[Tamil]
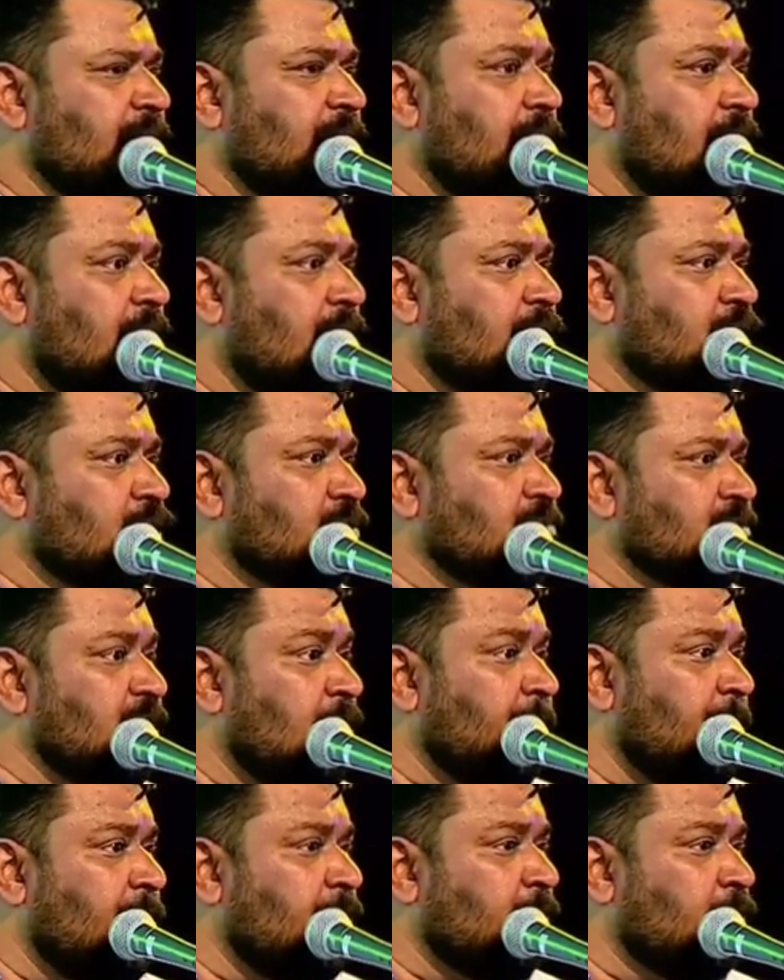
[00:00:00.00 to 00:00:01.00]
எல்லாருக்கும்
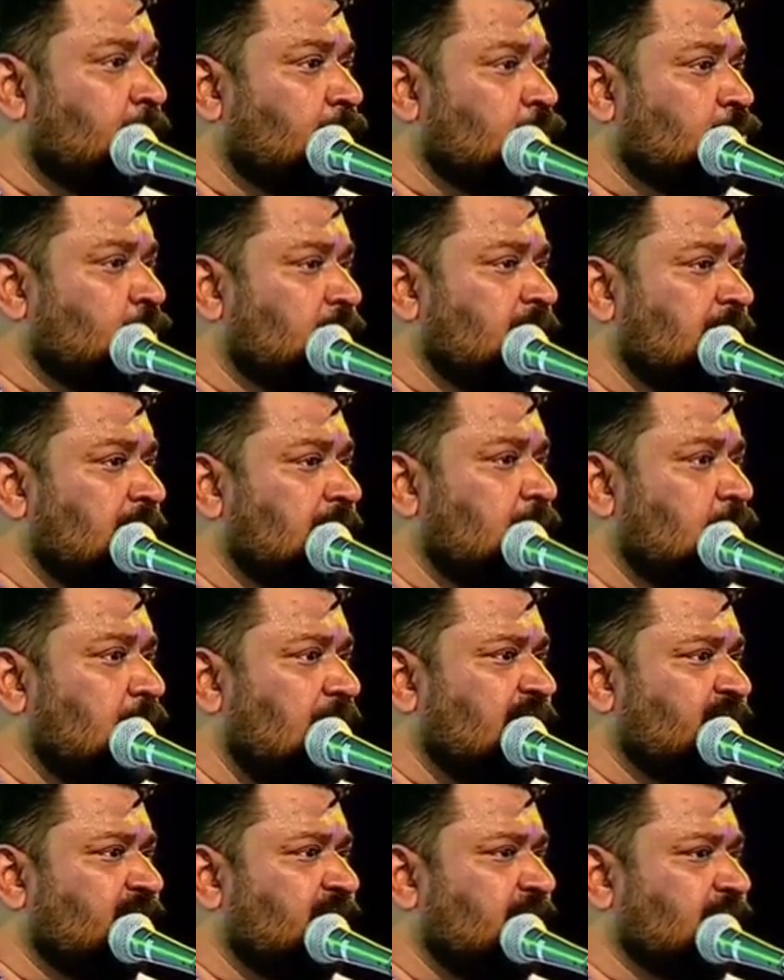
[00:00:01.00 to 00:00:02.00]
சாப்பாடு போடக்கூடிய
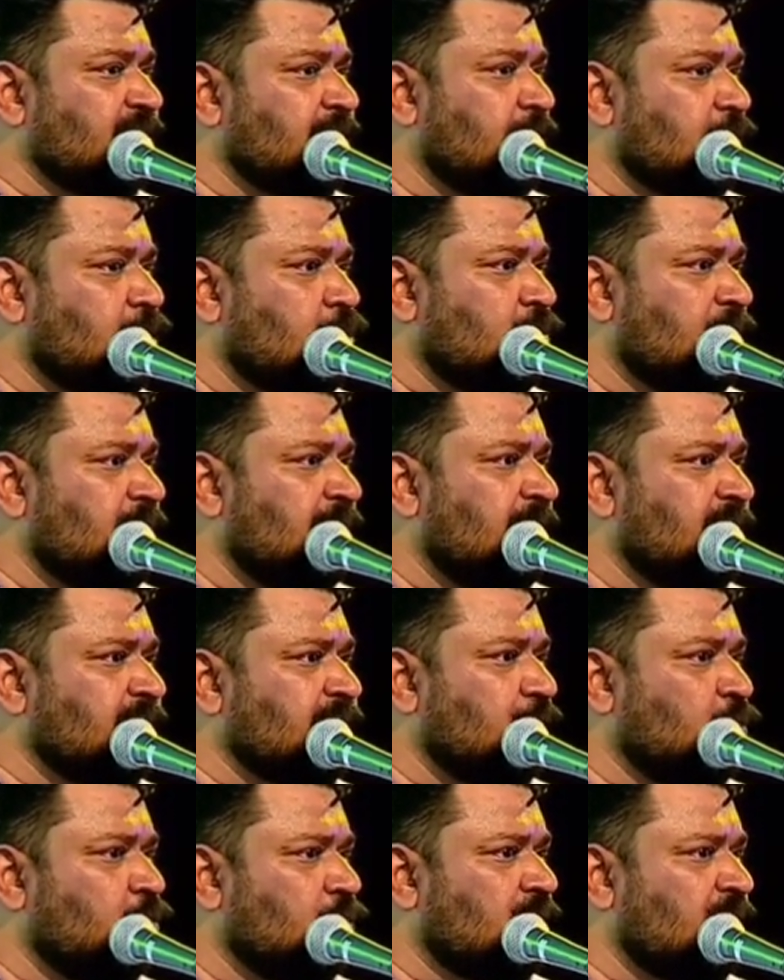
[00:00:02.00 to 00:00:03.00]
எல்லாரையும் வளர்த்திருக்கக்கூடிய
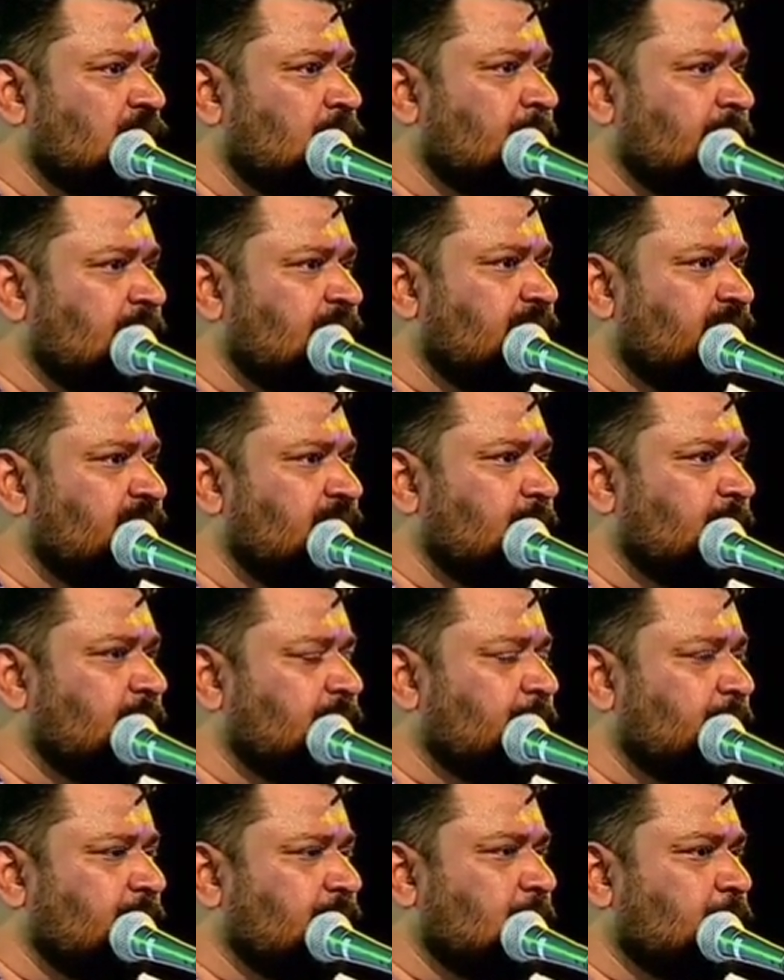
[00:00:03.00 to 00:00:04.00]
இடத்தை நோக்கி நாம் மகர வேண்டிய
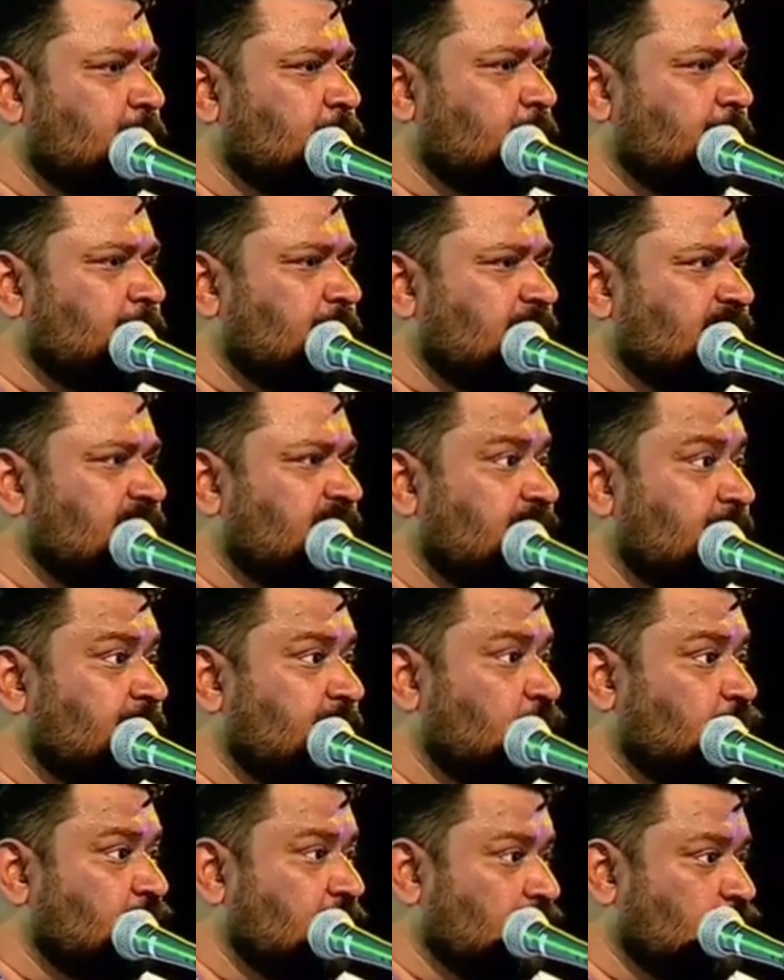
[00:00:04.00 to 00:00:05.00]
மிகப்பெரிய பொறுப்பு இருக்கிறது
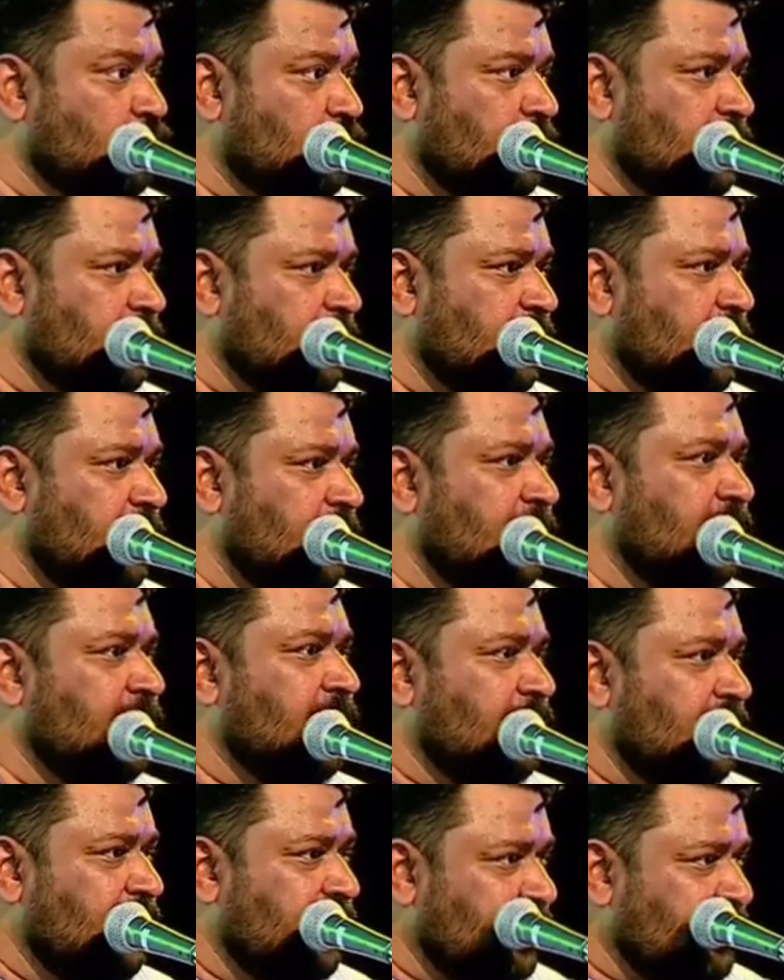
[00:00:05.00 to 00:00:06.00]
என்பதை உணர்ந்து கொள்ளுங்கள்
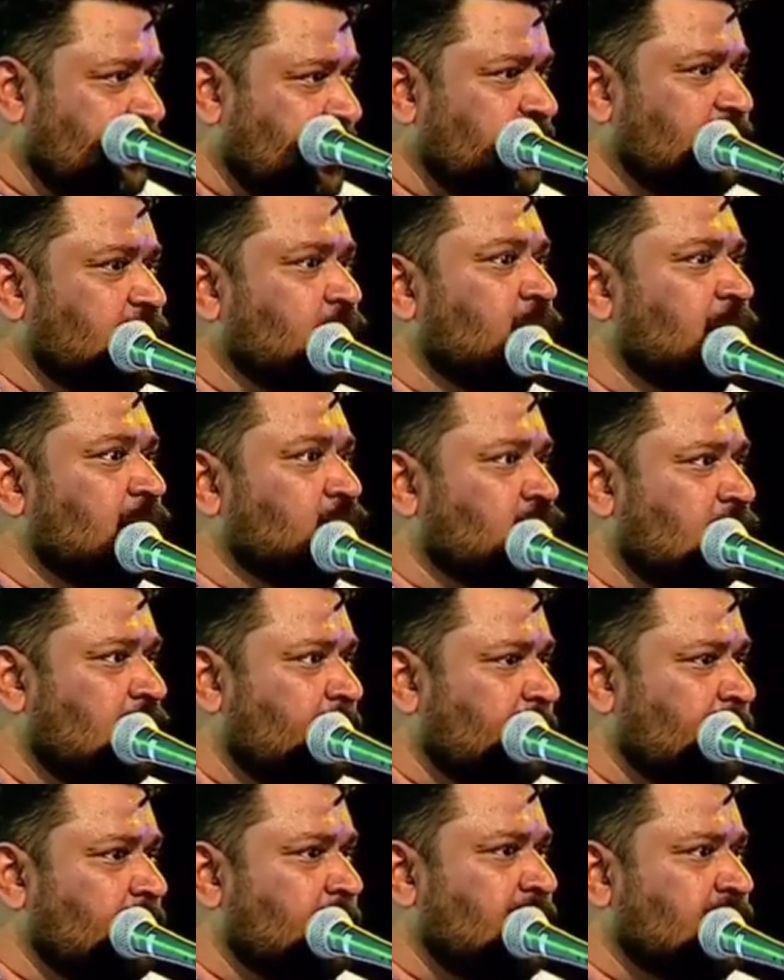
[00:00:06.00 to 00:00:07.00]
நீங்கள் தான் இந்த
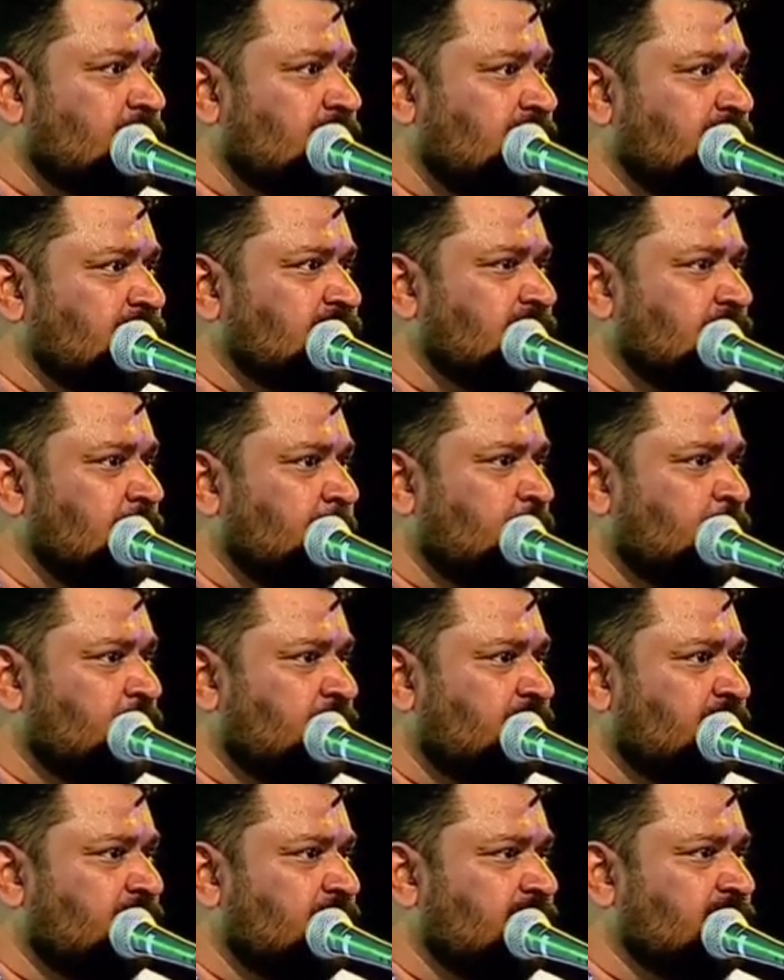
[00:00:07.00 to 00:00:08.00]
உலகத்துடைய பெருமாற்றங்களை செய்ய
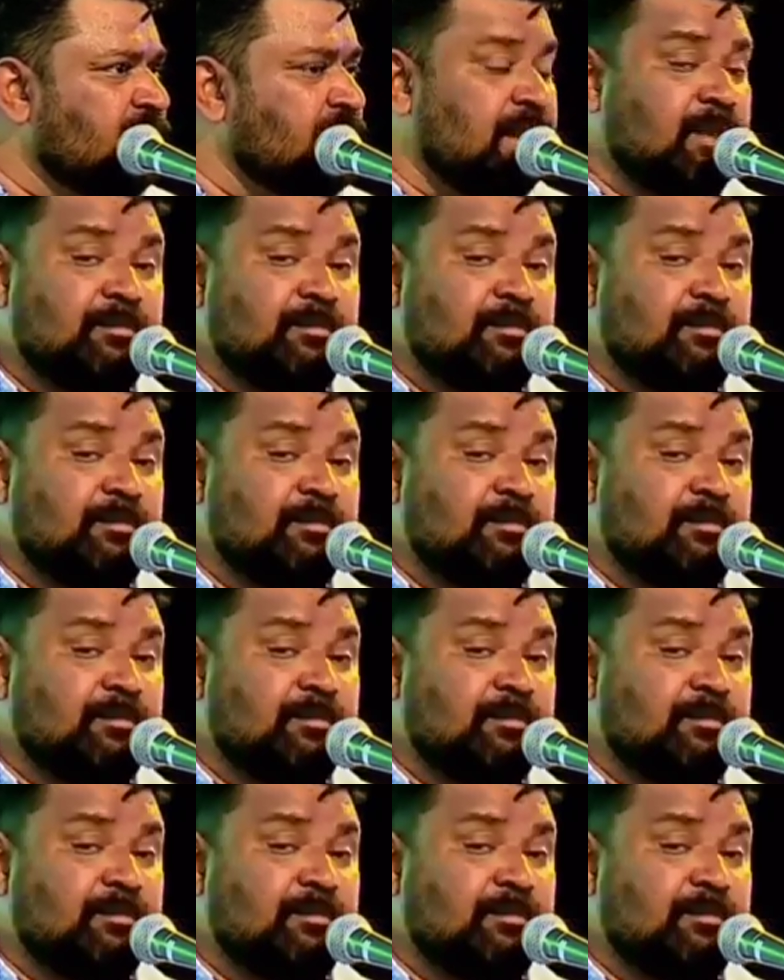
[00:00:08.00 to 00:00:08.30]
போகிறவர்கள